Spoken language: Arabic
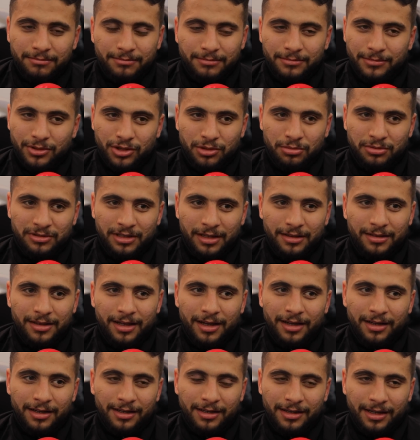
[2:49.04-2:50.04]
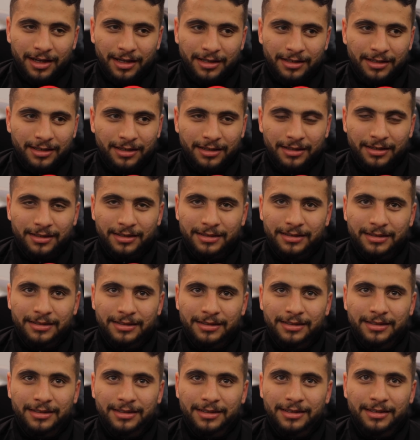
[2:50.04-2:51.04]
مش مصدق يعني آه،
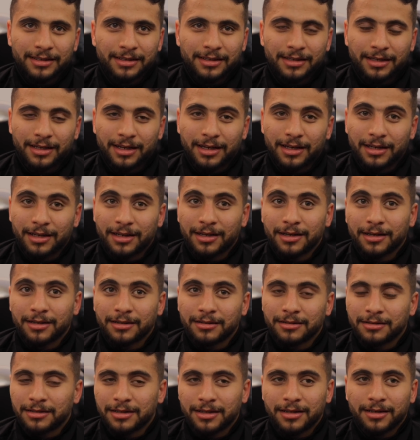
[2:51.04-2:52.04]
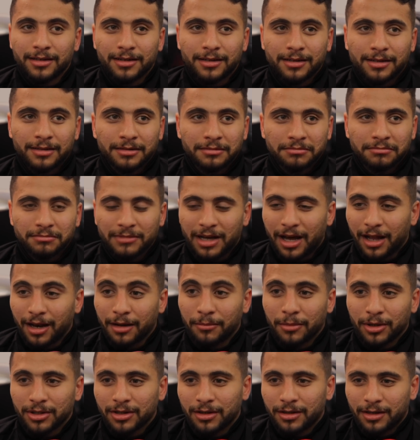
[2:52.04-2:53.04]
آه، ال ال على
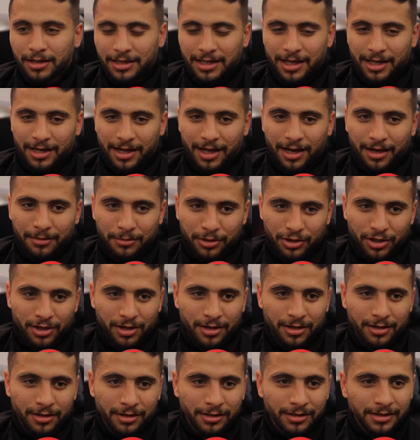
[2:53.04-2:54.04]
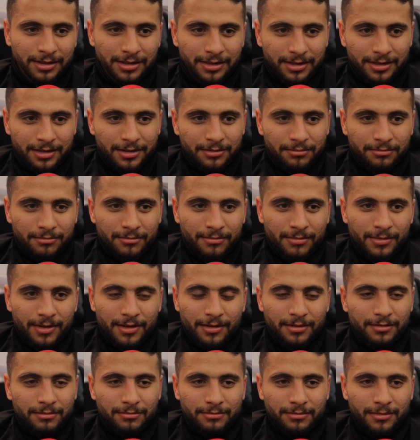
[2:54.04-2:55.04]
مدى يعني على مدار
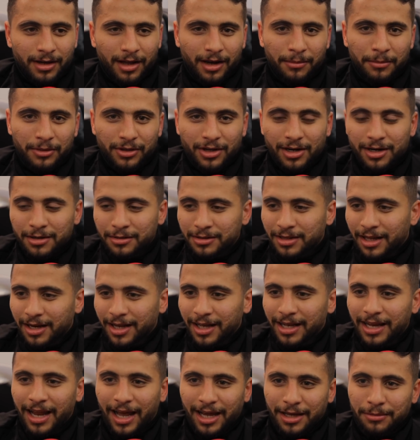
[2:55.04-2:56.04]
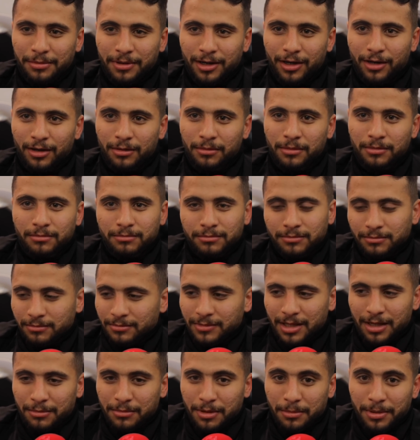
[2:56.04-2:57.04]
على مدار تاريخ لعيبه
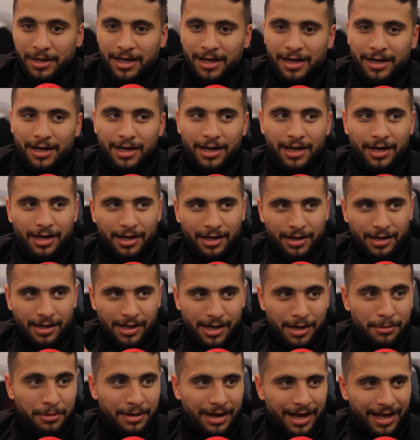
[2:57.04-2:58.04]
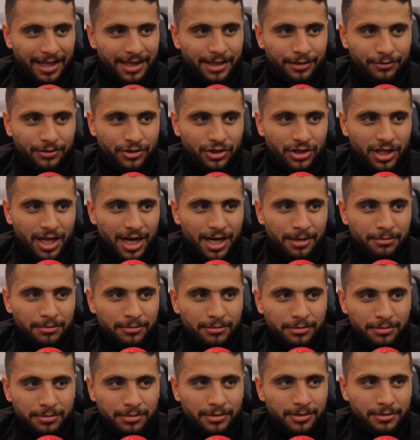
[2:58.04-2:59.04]
لما باجي اقابل حد في الشارع
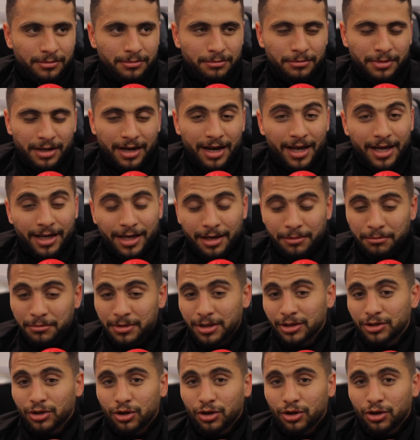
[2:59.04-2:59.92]
بلاقي كميه